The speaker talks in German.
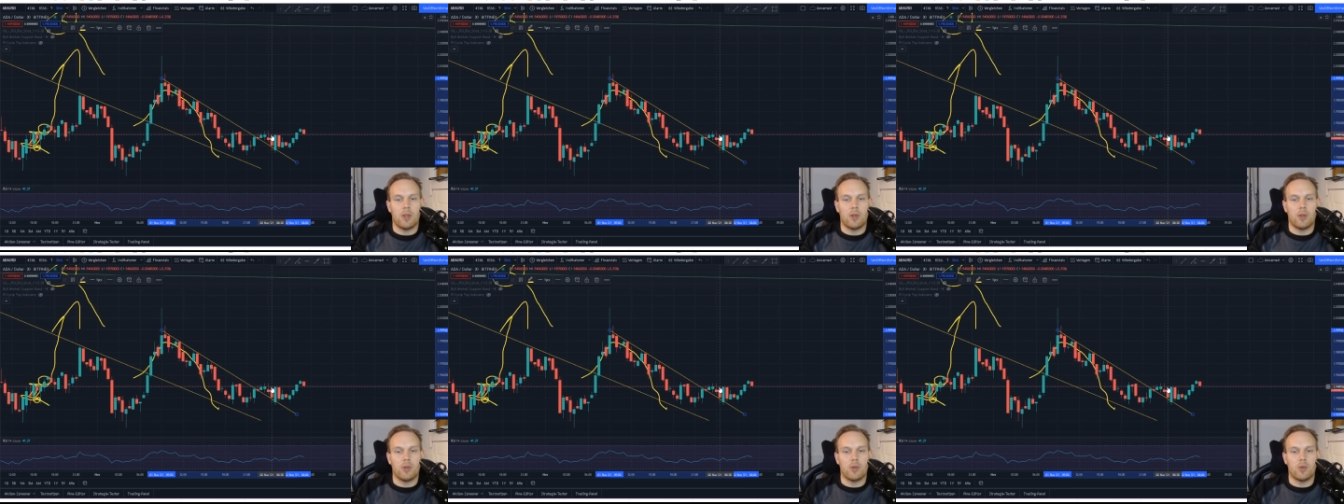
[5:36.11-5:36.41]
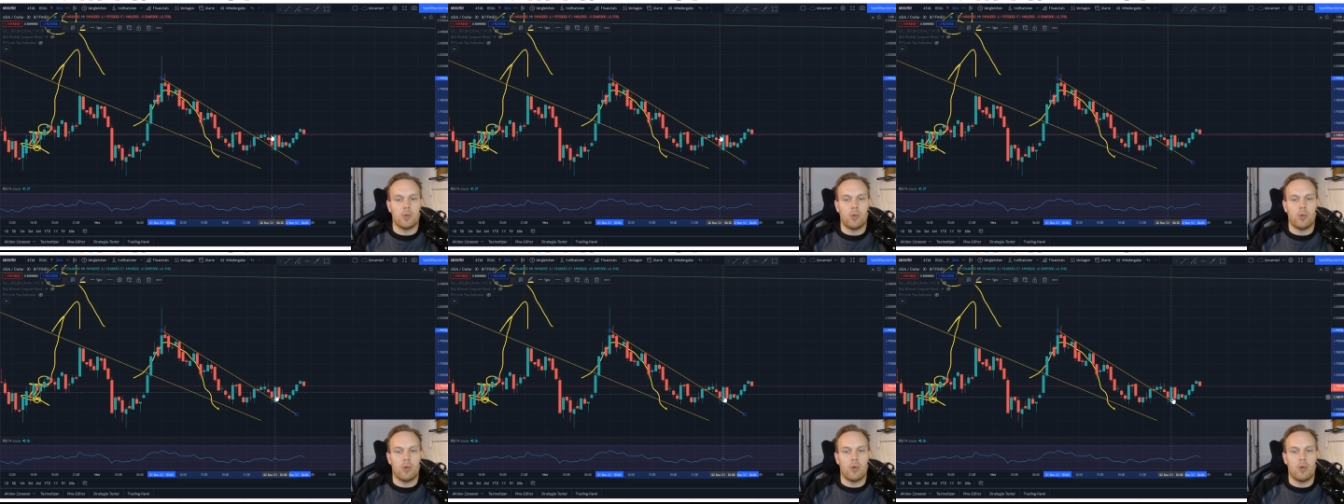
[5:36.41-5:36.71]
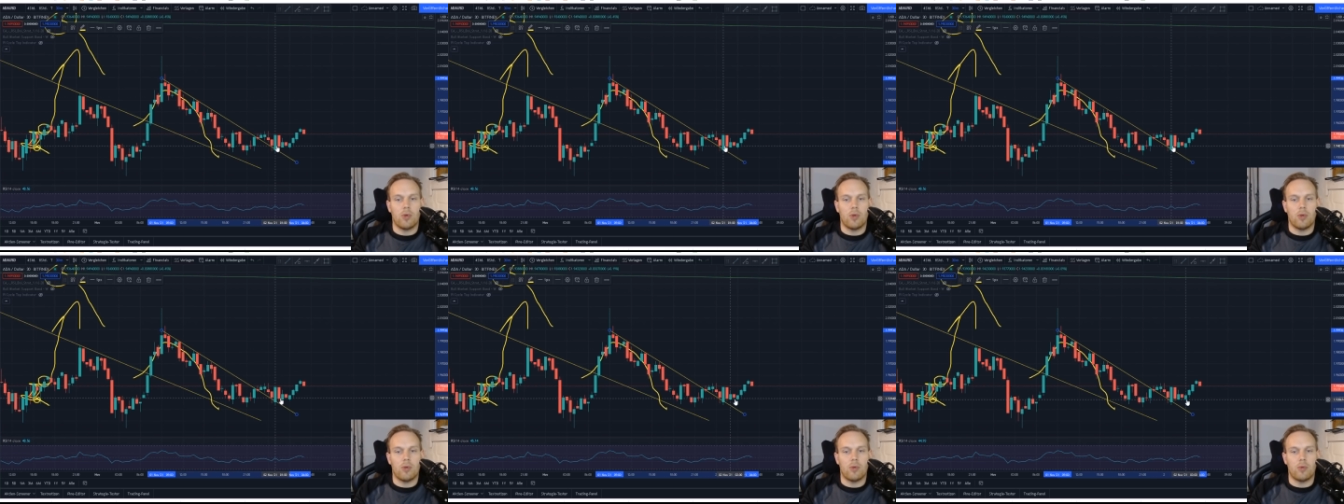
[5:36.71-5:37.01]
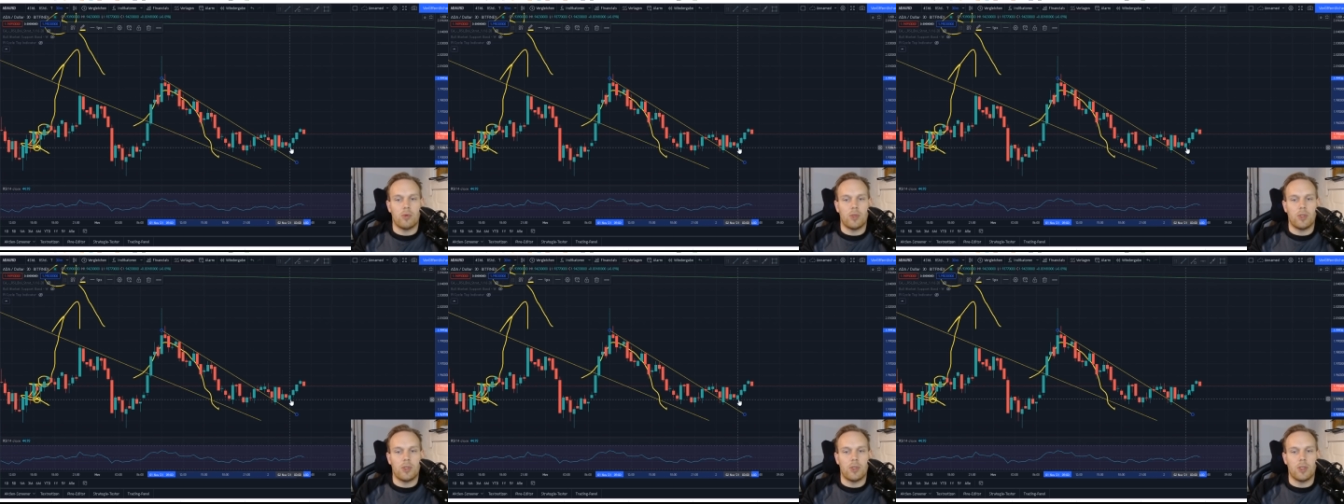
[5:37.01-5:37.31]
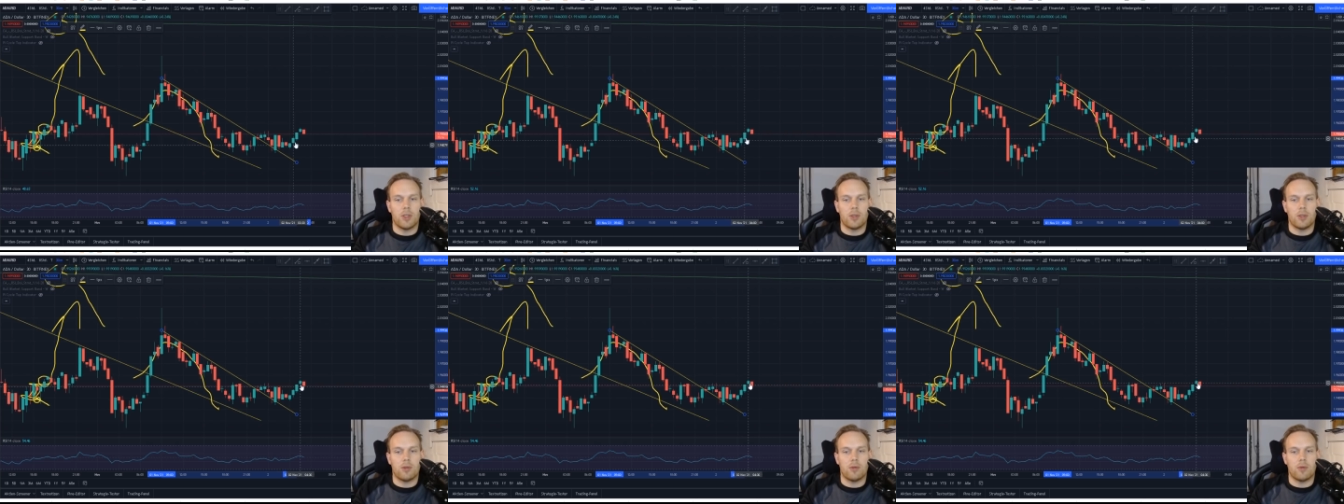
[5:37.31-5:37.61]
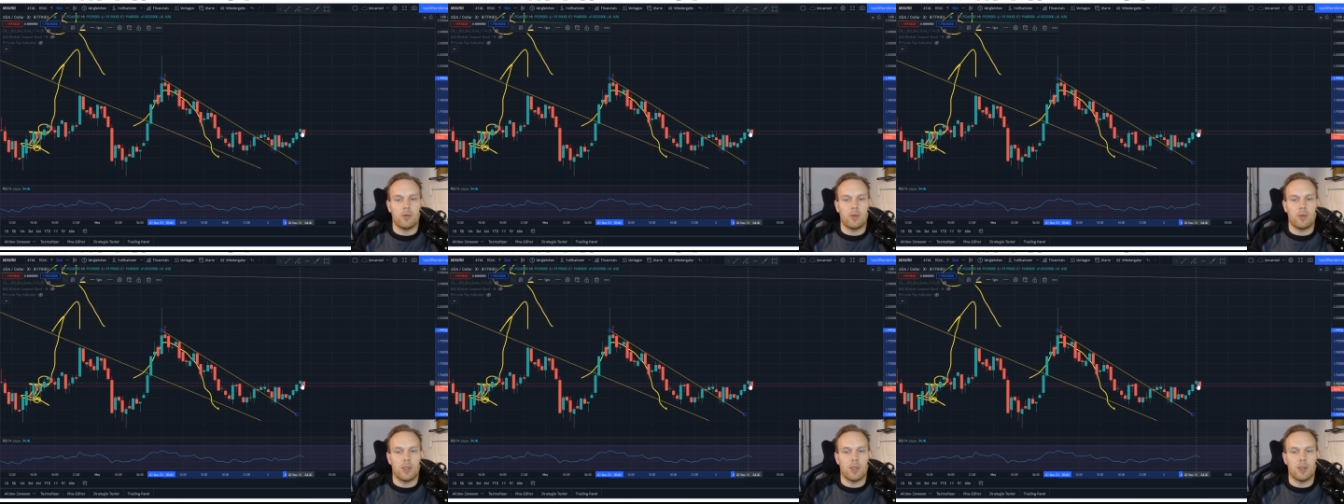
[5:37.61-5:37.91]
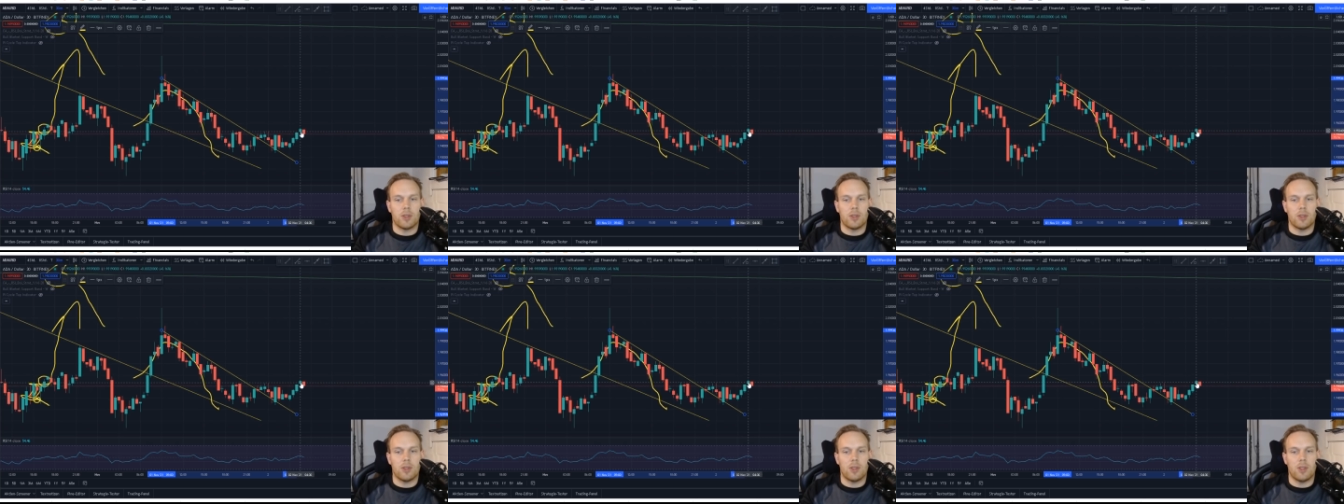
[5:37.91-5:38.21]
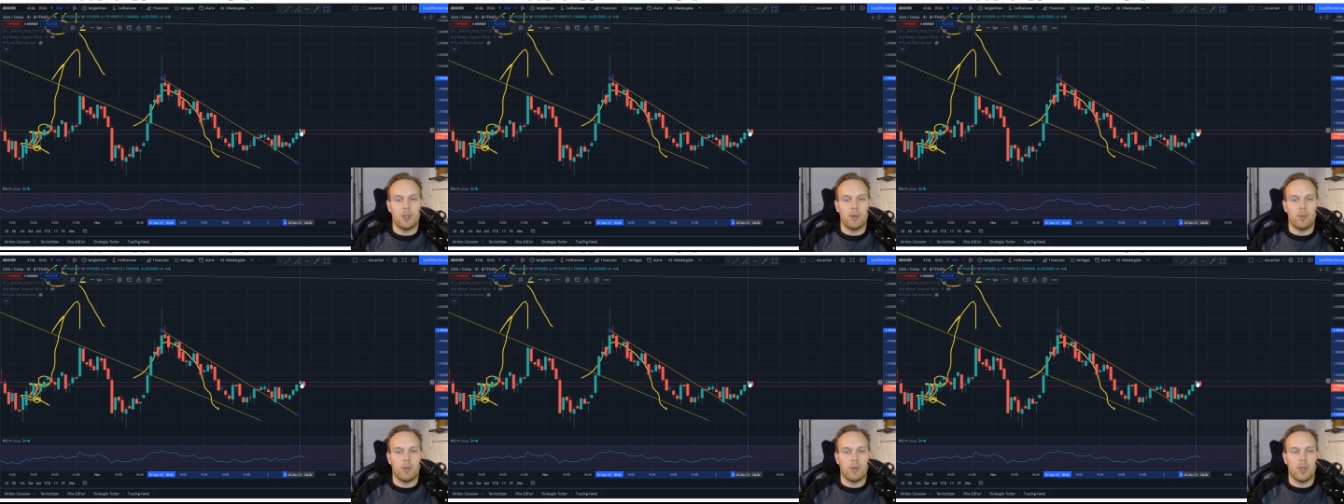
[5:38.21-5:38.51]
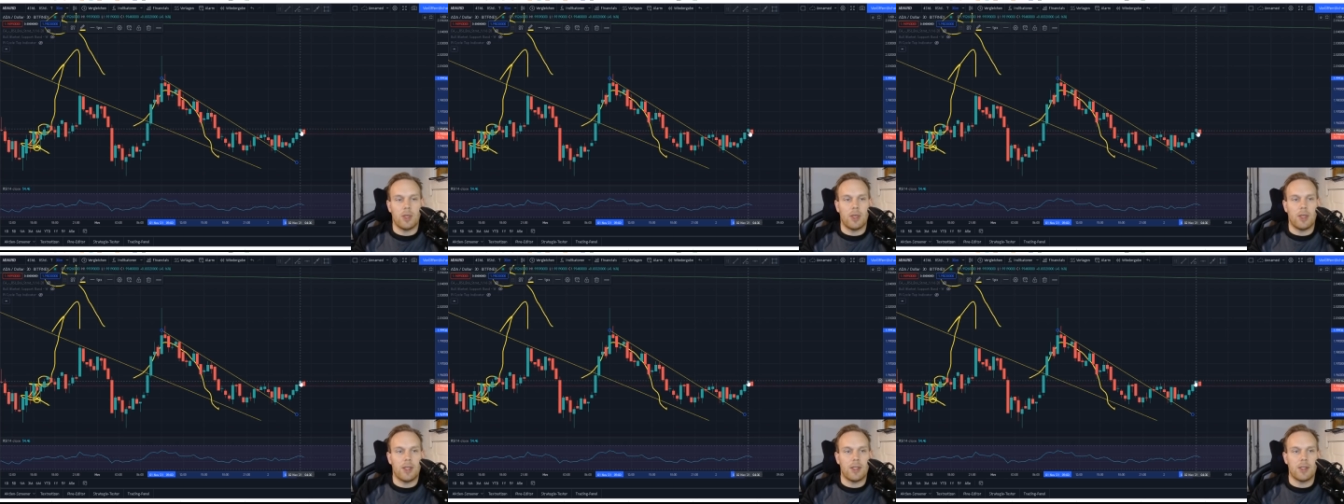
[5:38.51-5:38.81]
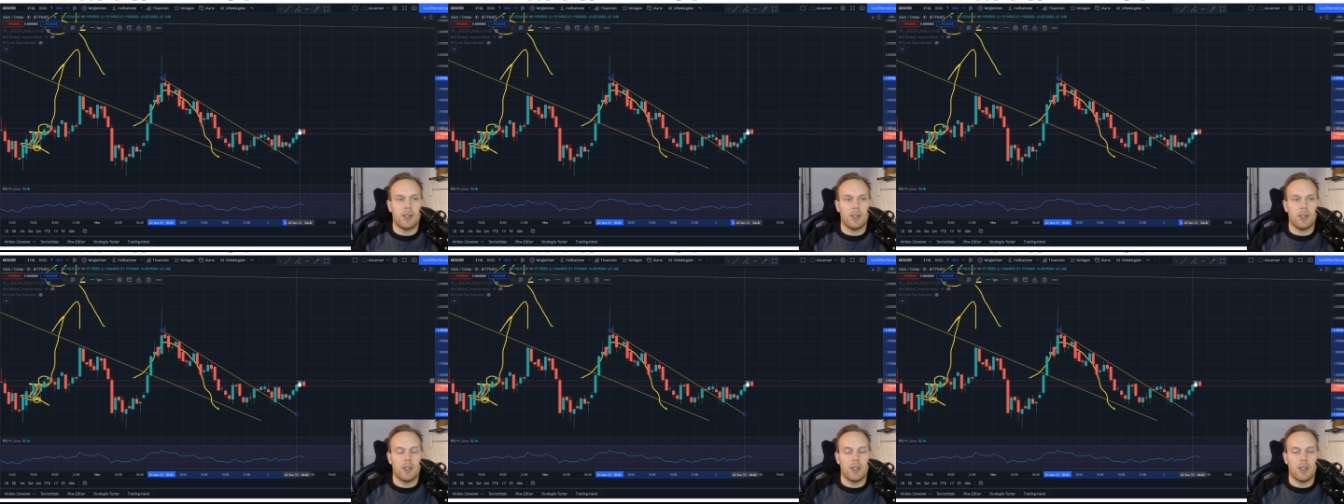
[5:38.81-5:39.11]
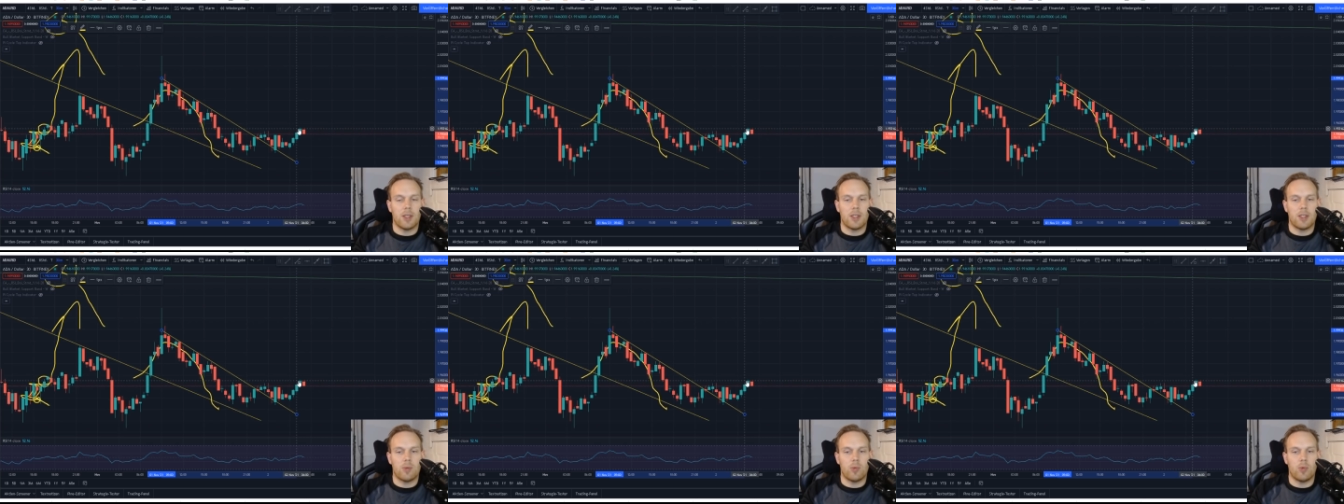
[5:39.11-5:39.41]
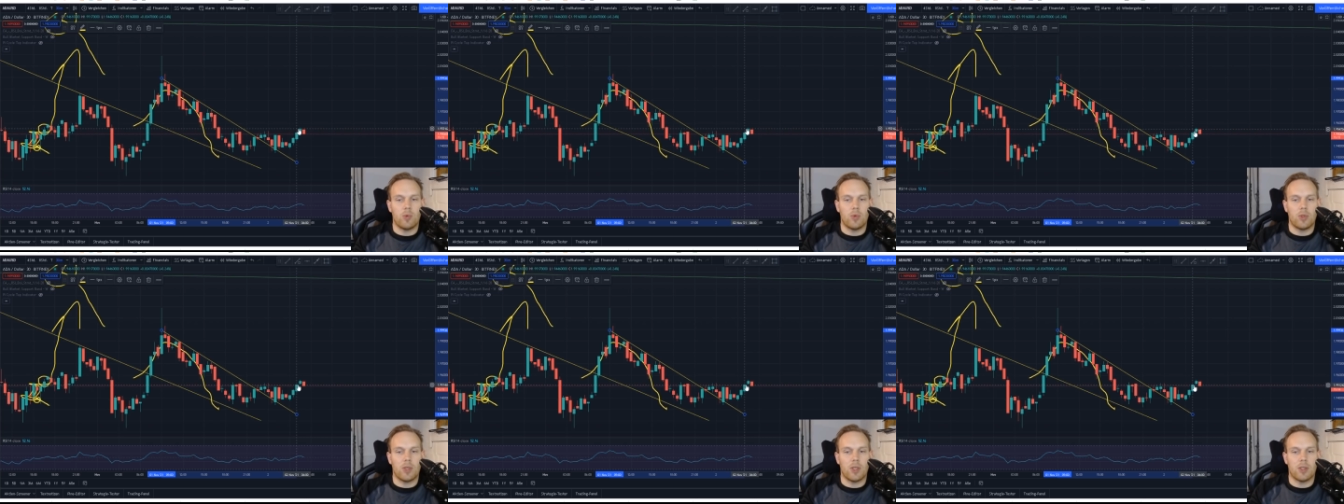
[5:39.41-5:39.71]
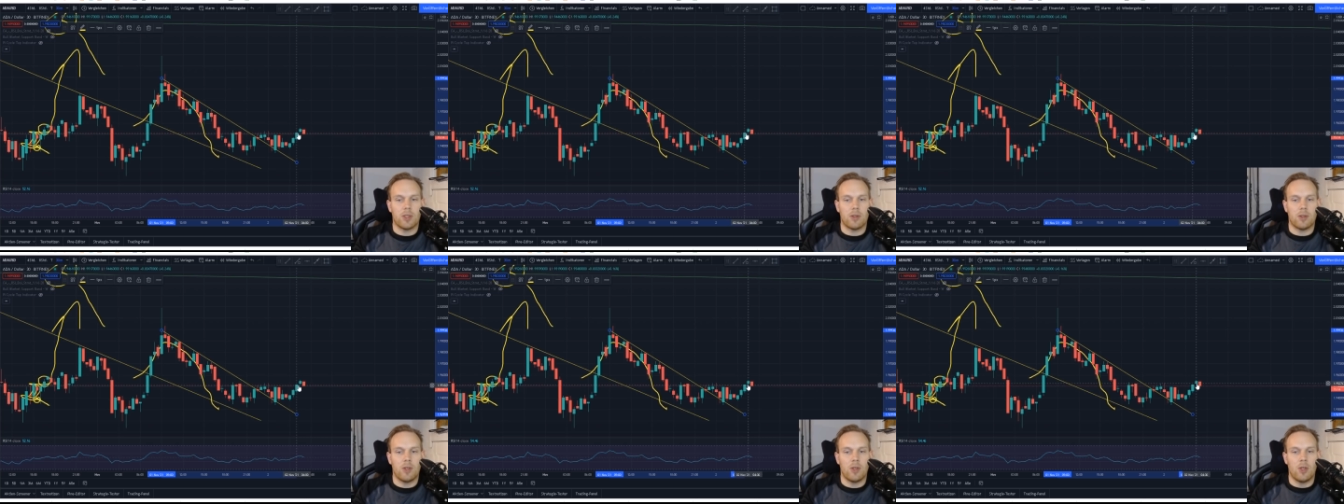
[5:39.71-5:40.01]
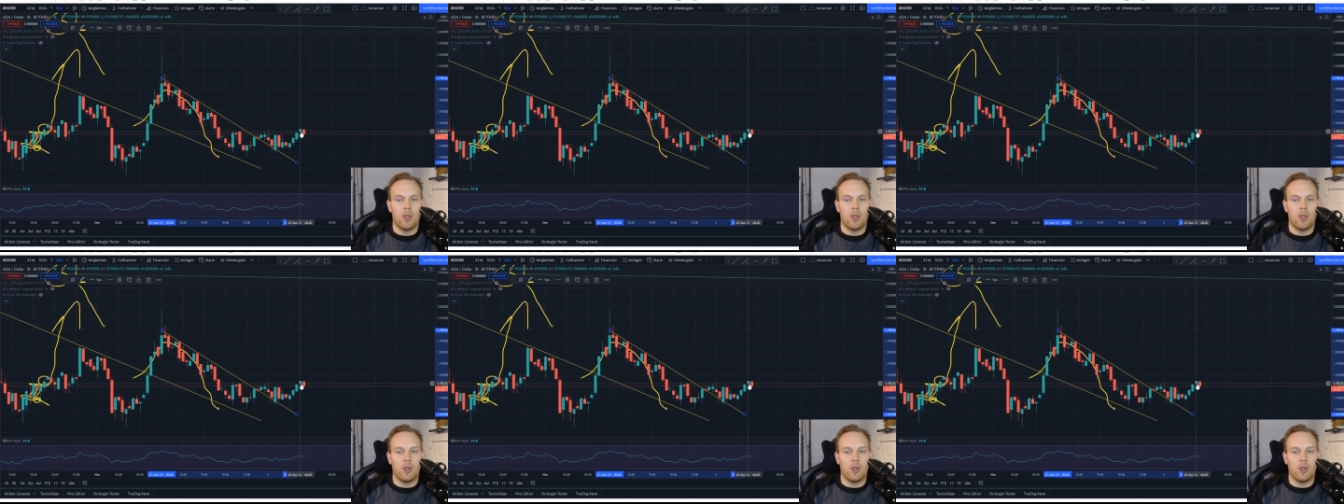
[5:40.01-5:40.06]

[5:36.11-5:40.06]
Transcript: Ausbruch, Retest und jetzt in den letzten 30 Minuten Kette